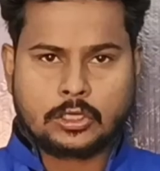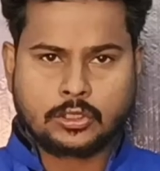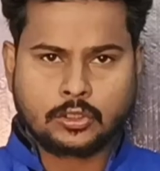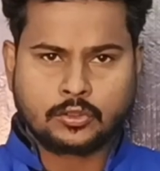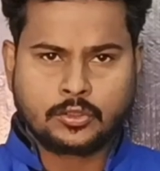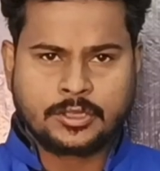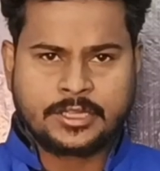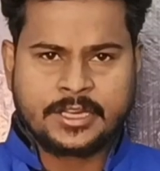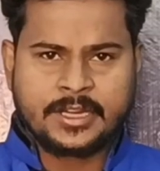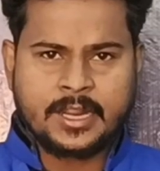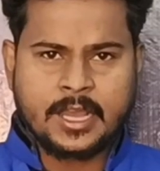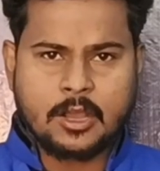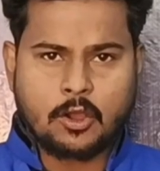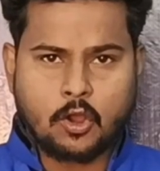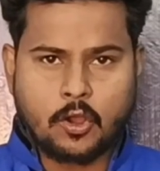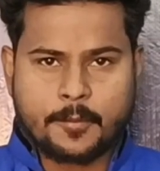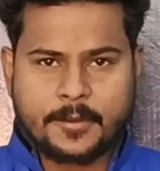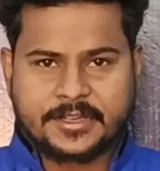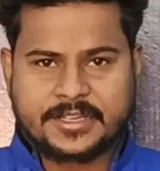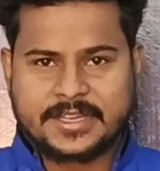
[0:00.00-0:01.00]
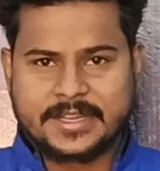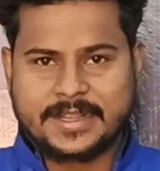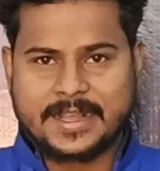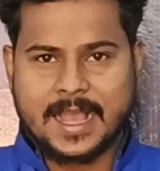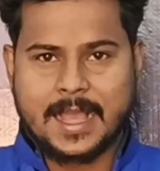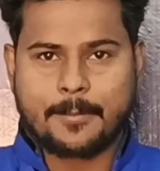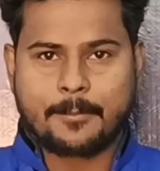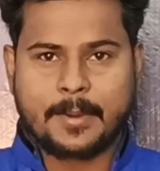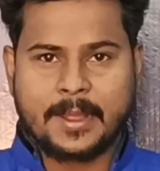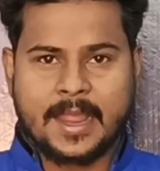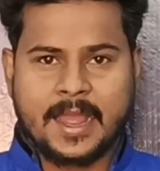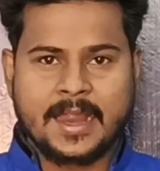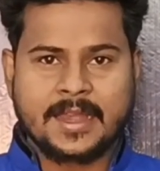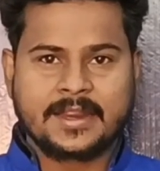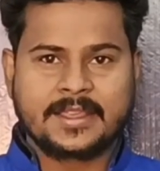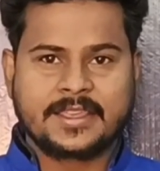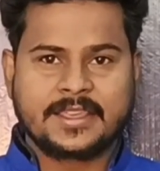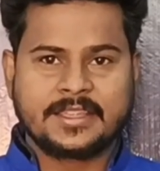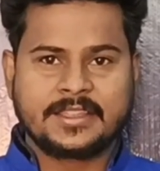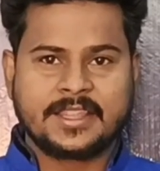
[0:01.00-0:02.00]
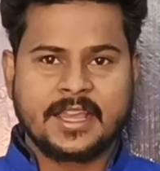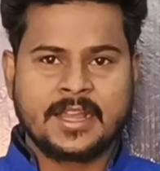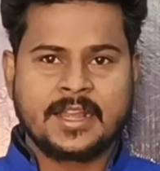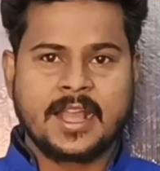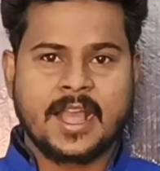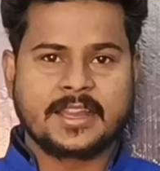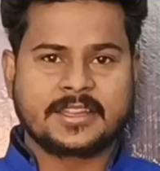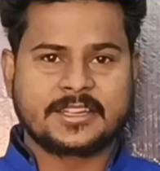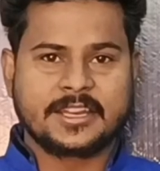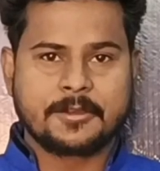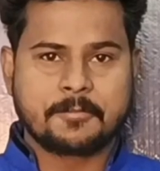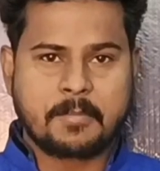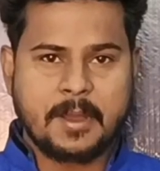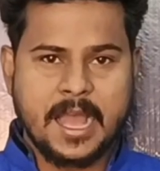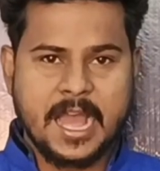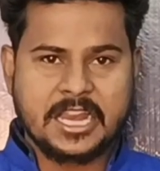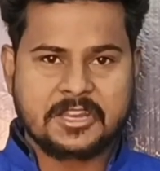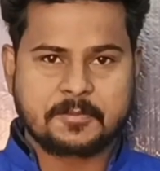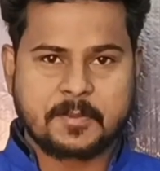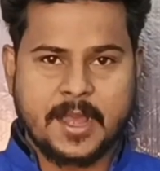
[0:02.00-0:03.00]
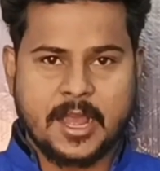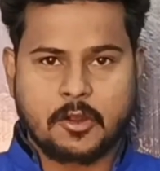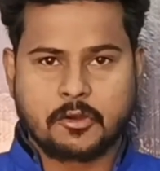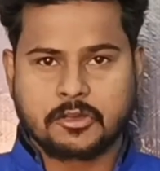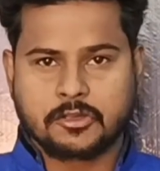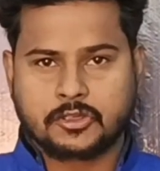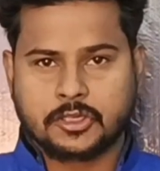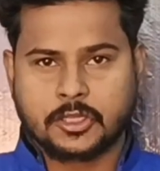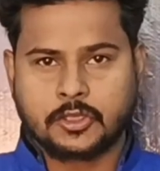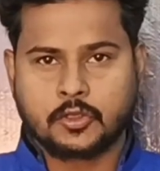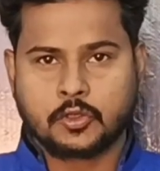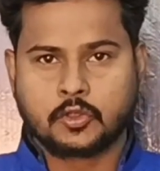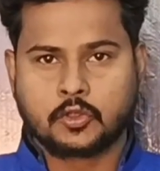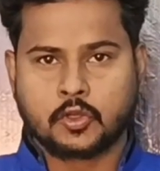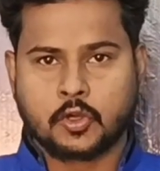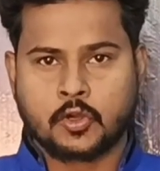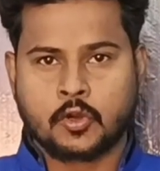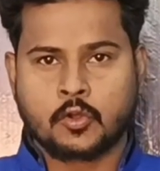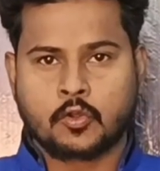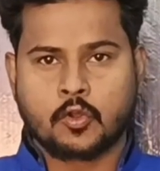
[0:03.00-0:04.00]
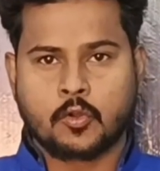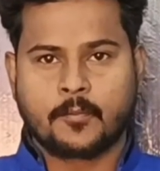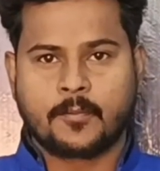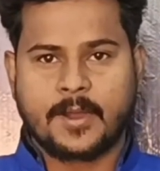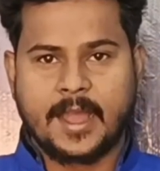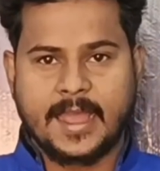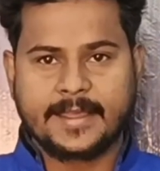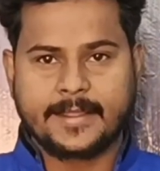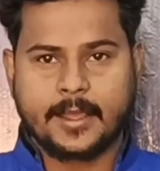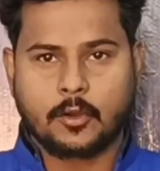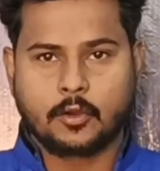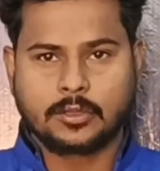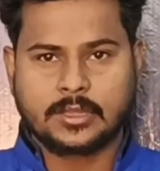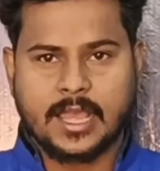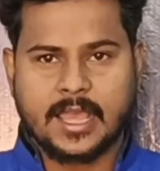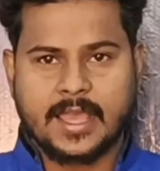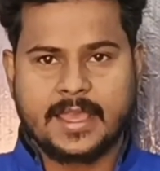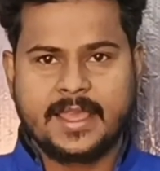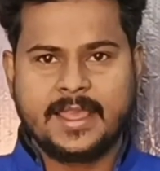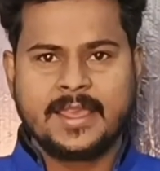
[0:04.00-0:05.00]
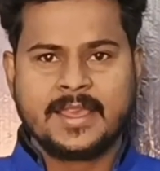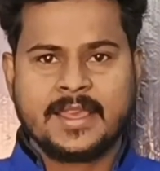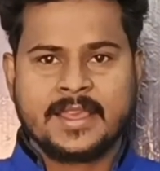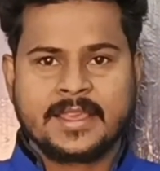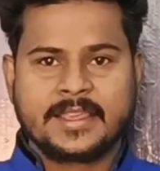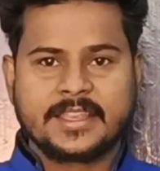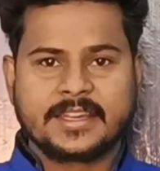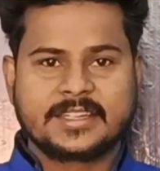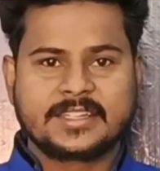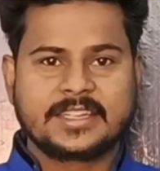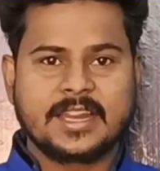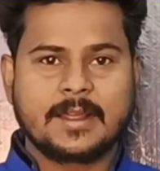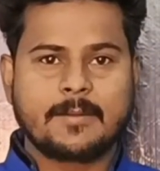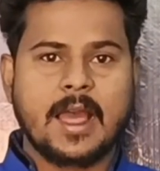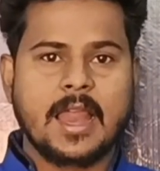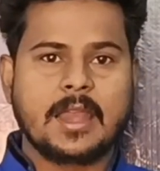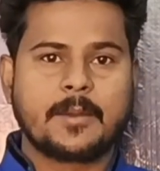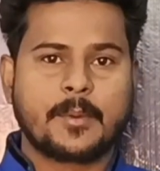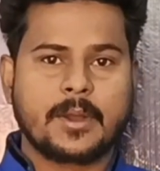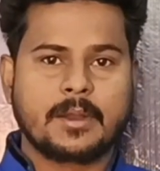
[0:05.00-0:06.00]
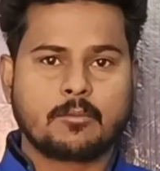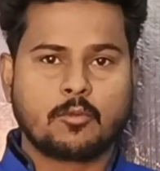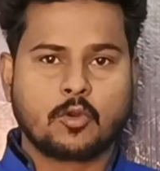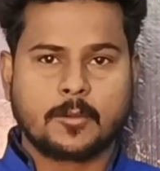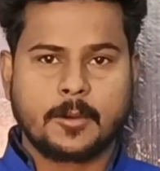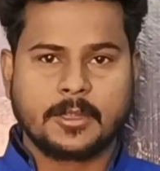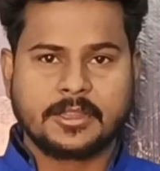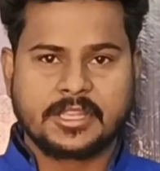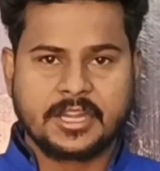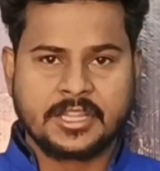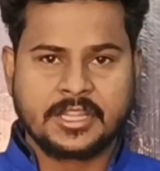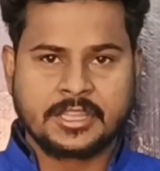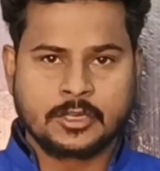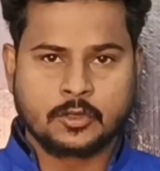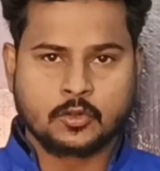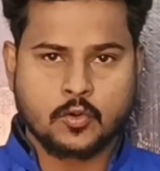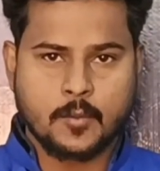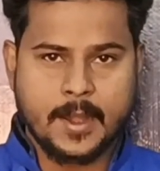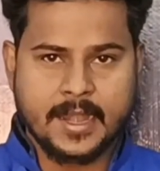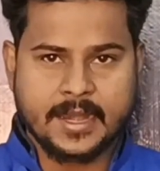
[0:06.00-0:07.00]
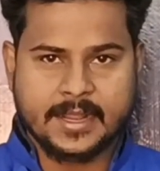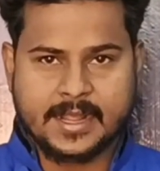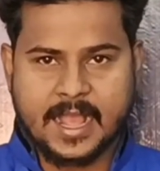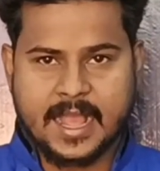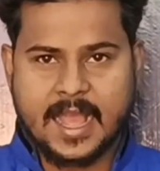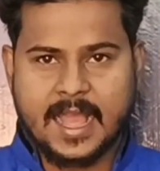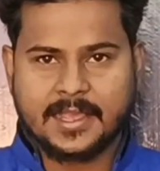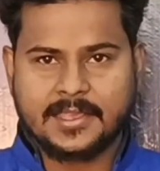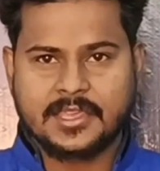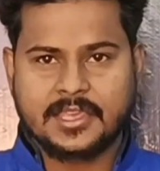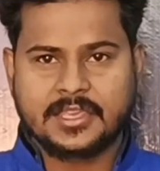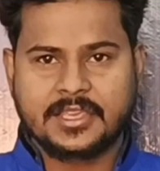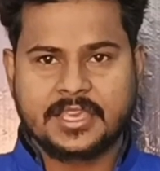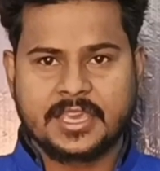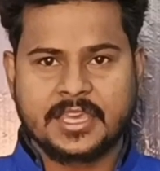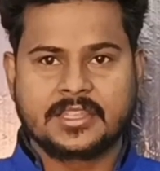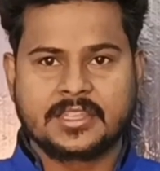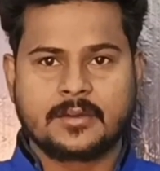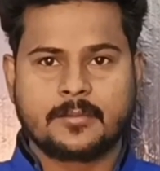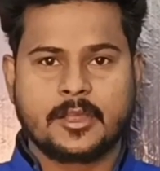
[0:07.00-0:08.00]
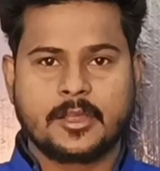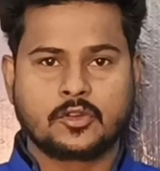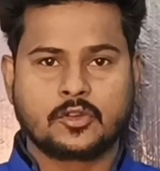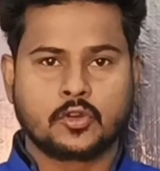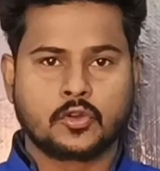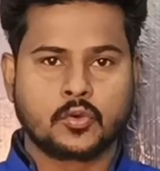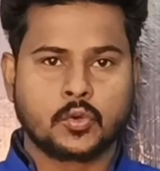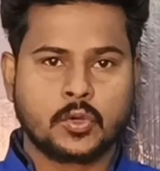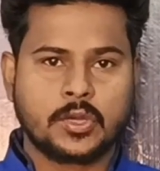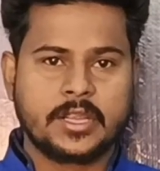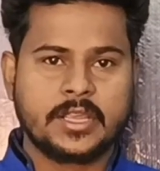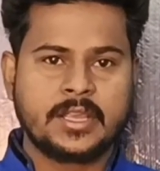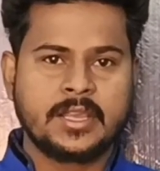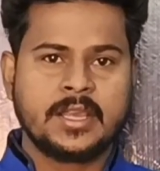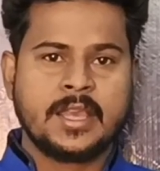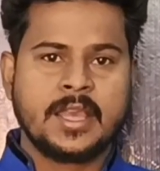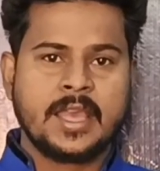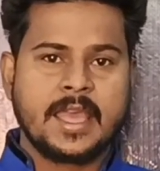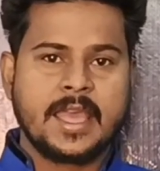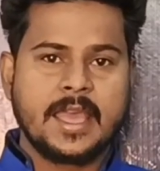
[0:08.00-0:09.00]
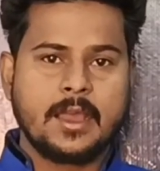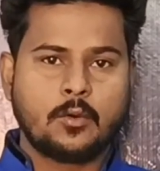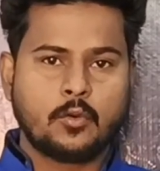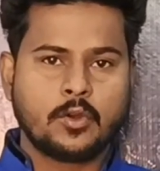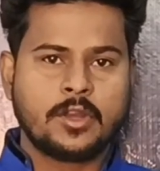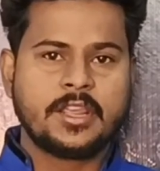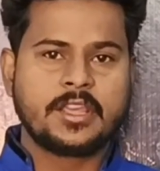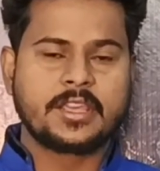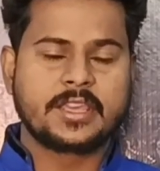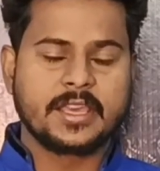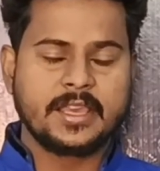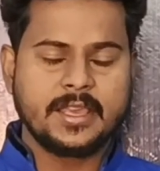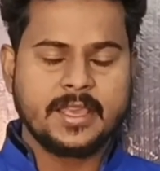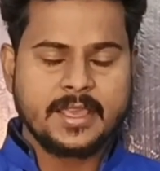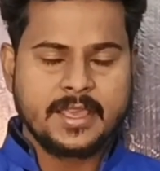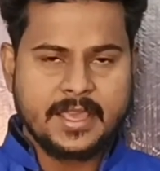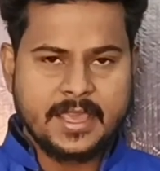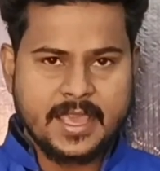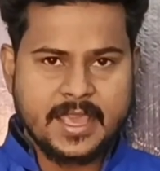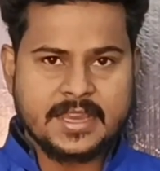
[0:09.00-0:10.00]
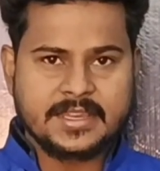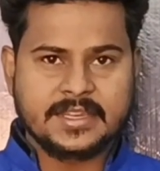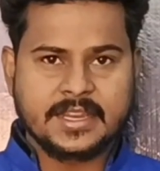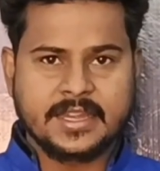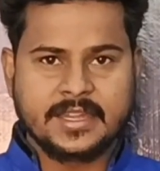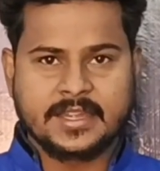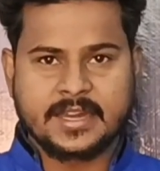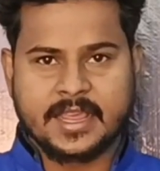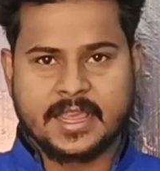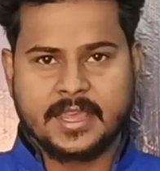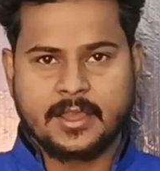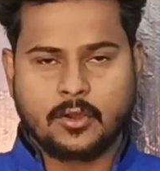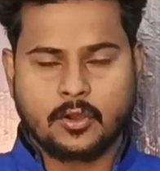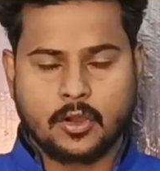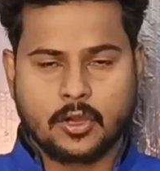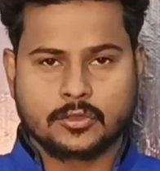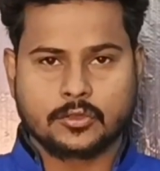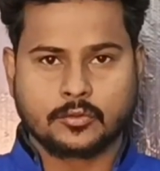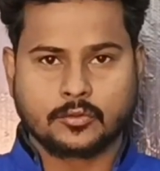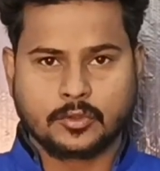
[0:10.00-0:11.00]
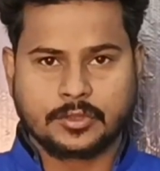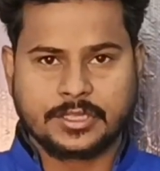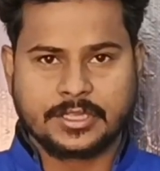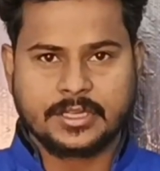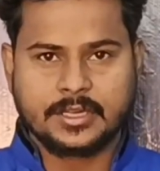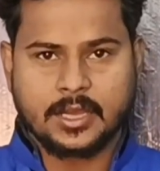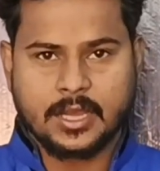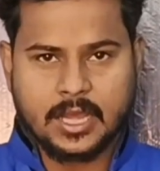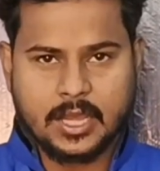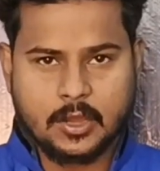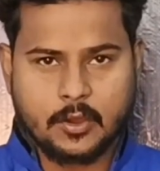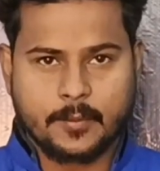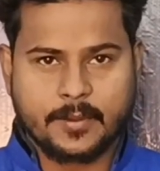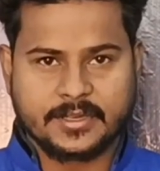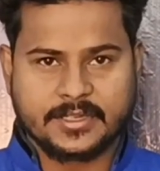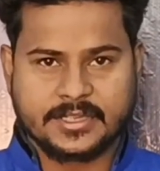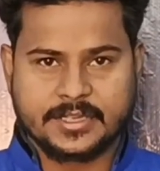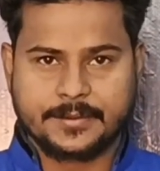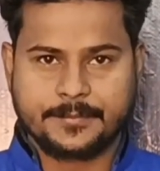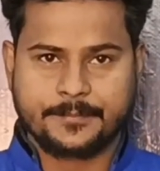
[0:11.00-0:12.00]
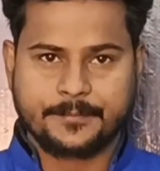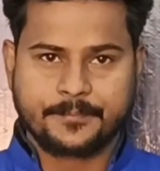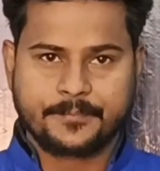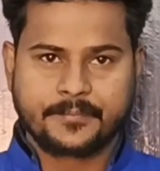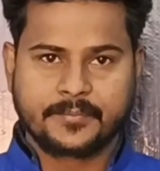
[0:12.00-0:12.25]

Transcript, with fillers: उसदुद्दीन ओवैसी का बयान की दंगा से भाजपा और जदयू दोनों को फायदा होता है के सवाल पर मुख्यमंत्री नीतीश कुमार ने कहा कि केंद्र में जो रूलिंग है उन्हीं के एजेंट है असदुद्दीन ओवैसी